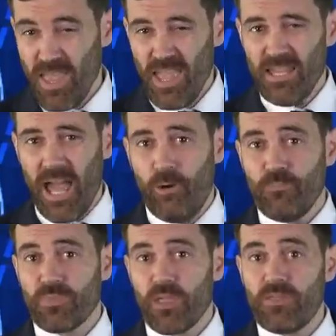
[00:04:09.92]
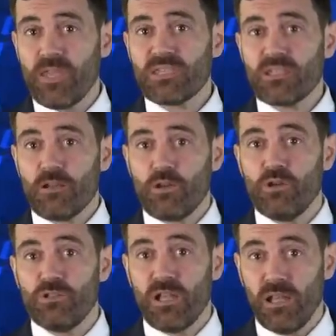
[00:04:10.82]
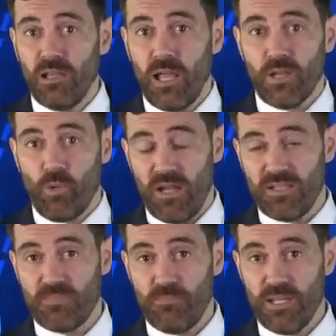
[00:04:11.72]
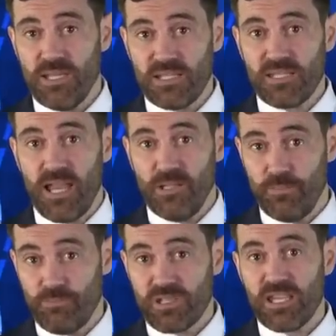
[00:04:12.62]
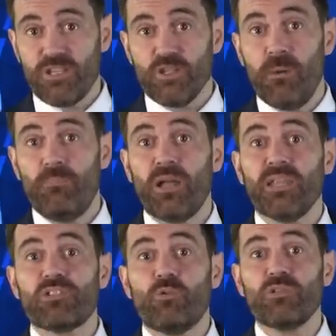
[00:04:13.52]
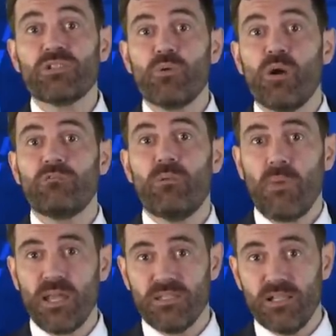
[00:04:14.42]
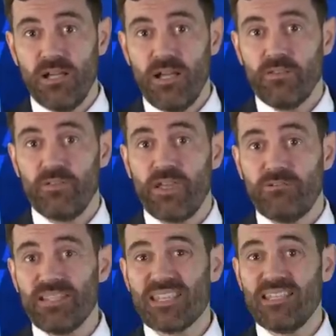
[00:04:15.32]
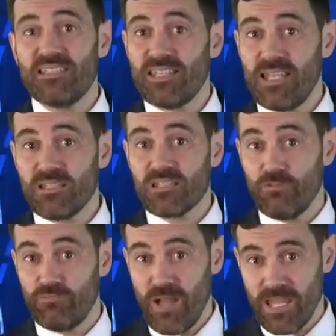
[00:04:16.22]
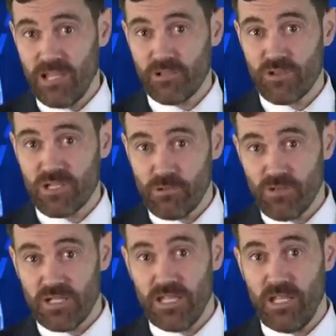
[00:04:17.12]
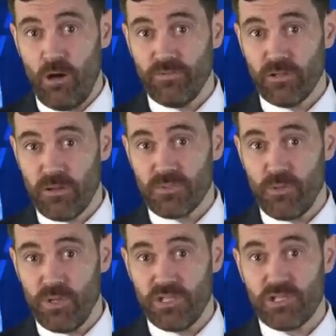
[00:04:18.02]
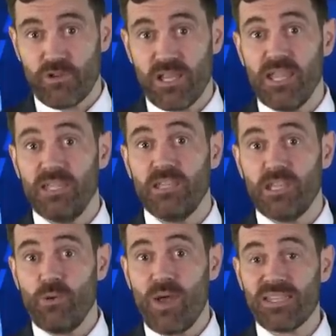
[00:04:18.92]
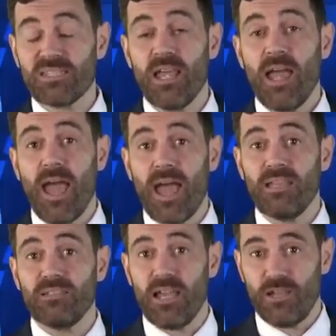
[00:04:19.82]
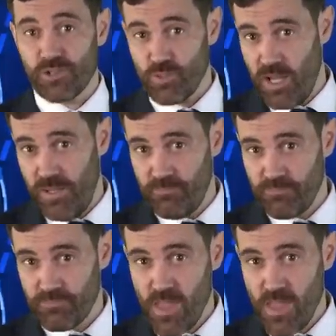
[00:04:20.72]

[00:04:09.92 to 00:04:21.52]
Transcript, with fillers: Что ж, это может быть частью стандартной процедуры, но при этом может быть напоминанием об активно идущем регуляторном давлении на криптоиндустрию в США и в остальном мире.